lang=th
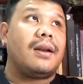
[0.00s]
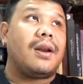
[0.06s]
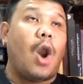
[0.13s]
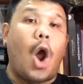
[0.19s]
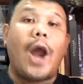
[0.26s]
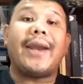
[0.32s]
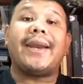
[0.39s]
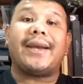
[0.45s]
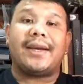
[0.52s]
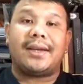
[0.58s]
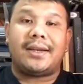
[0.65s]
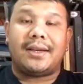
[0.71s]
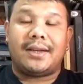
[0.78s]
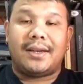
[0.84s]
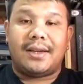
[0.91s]
ร้อยหนึ่ง
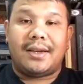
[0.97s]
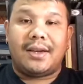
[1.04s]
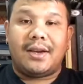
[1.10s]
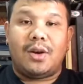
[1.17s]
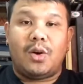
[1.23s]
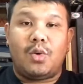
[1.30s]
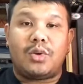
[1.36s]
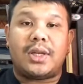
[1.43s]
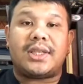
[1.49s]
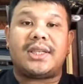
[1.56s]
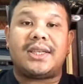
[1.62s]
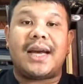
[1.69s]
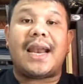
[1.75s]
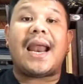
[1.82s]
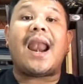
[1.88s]
ลุงจะซื้
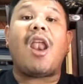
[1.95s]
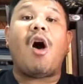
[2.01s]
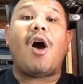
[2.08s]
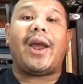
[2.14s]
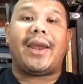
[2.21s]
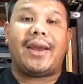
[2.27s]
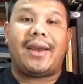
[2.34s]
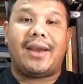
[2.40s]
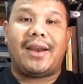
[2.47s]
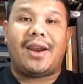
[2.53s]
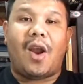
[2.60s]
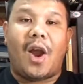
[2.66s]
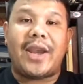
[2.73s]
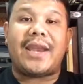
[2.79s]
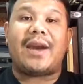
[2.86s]
ออันละร้อย
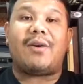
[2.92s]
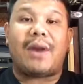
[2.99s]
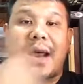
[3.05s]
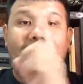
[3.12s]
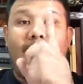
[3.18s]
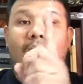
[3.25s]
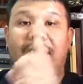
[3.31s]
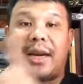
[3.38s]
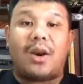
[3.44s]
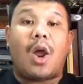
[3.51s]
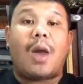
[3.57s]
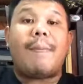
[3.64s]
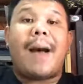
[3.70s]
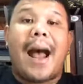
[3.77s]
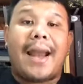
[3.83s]
ร้อยเดียวนะร้อยหนึ่งร้อ
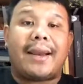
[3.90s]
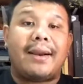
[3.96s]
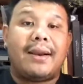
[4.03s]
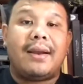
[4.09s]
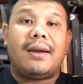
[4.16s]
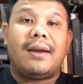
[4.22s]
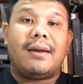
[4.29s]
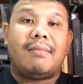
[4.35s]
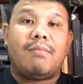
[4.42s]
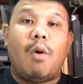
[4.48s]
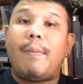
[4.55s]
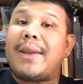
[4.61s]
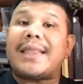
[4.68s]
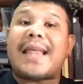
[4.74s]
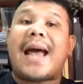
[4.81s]
ยบาท ผม
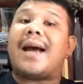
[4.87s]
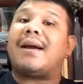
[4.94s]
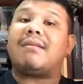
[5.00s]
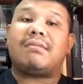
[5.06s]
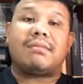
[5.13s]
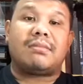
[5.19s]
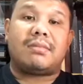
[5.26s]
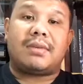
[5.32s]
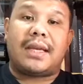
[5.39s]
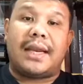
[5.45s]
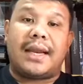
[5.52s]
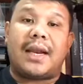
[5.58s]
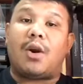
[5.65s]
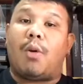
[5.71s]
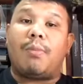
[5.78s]
ไม่ตังกิน
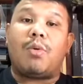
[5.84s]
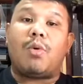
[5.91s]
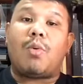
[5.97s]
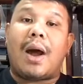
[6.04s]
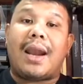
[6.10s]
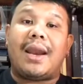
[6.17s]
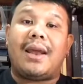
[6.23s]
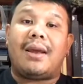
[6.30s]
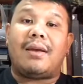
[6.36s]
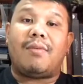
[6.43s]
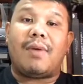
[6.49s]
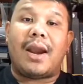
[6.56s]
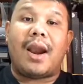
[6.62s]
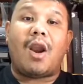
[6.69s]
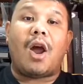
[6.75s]
ขนมทุก วันเลย
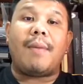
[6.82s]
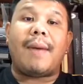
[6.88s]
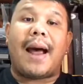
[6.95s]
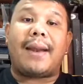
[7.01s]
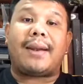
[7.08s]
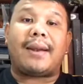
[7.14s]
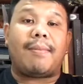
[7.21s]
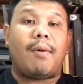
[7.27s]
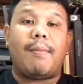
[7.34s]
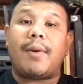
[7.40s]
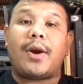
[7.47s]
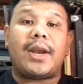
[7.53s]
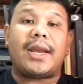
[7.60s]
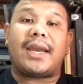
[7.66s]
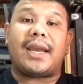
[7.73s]
วันละร้อยบาท แต่ผมไม่ค่
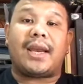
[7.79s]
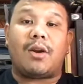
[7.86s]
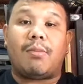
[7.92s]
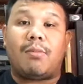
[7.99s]
อยได้กินขน